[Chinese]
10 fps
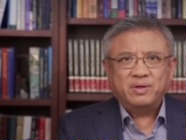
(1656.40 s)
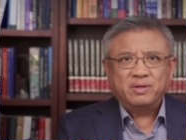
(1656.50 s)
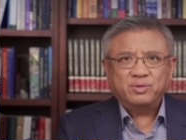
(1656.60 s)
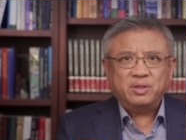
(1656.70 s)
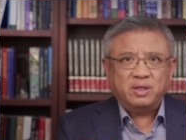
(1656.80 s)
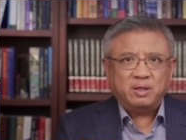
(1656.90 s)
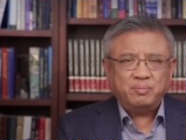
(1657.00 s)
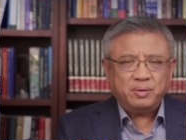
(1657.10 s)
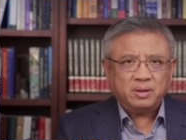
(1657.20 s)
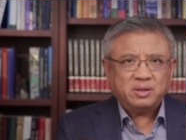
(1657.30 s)
所以
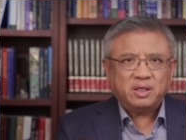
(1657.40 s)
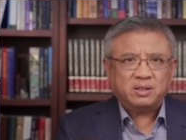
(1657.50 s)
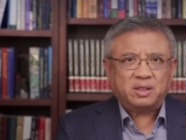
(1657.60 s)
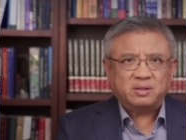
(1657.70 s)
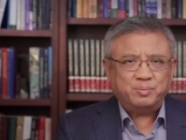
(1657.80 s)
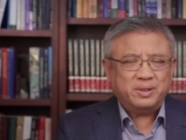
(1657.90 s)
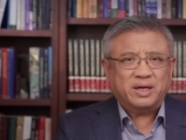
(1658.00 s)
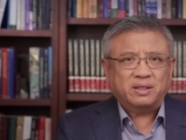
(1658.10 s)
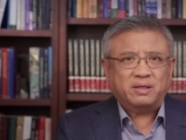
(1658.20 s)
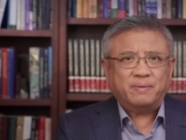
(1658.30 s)
林彪的下场是必
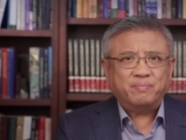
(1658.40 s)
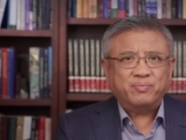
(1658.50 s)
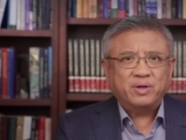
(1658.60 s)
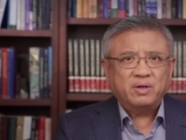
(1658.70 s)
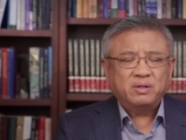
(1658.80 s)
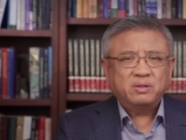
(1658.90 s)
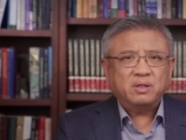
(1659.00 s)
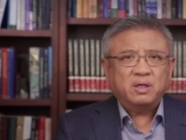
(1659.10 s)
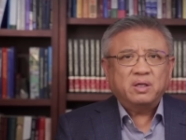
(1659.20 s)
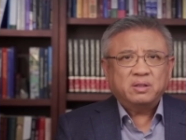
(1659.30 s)
然的，就
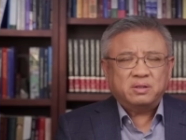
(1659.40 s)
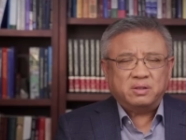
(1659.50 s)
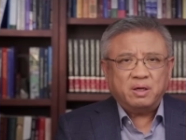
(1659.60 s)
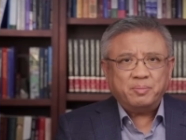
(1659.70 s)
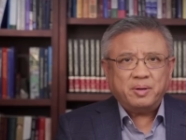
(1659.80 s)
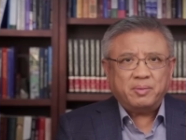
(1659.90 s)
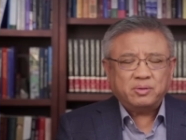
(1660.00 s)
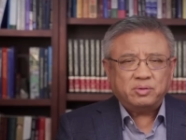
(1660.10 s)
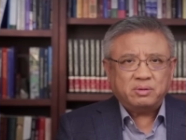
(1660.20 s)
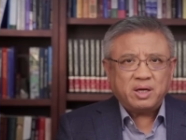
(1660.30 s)
是只要被毛
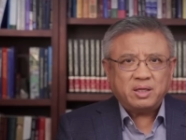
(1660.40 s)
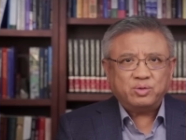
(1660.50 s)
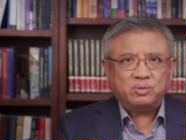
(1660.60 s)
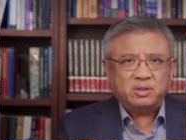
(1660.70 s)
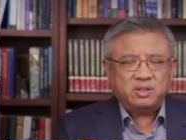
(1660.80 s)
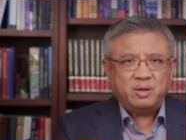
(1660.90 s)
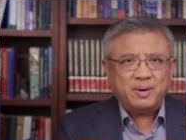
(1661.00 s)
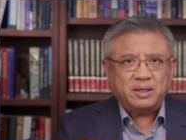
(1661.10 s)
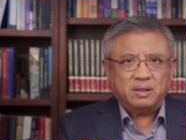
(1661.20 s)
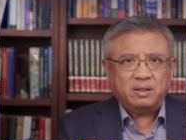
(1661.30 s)
泽东看中是接
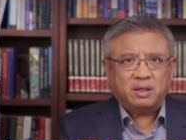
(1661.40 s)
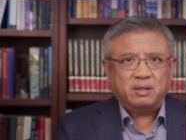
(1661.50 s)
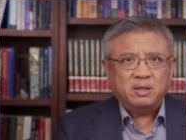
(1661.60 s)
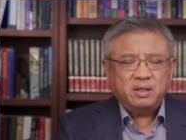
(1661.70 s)
班人的。